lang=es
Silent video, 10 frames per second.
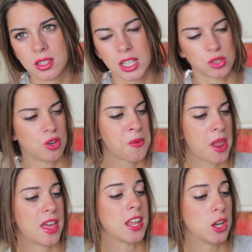Es una
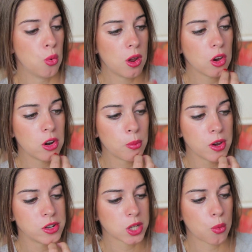monada y luego lo
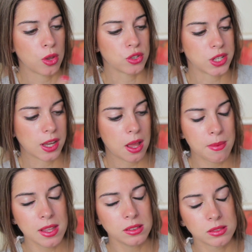bueno es que cuando se
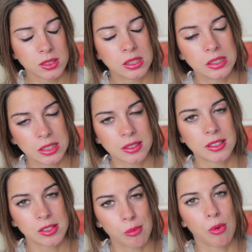acabe
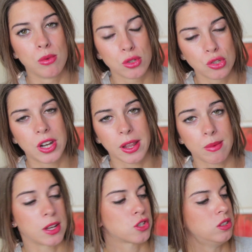la podemos usar de
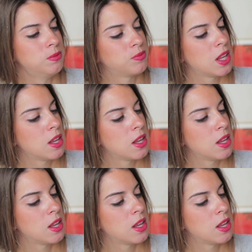vaso.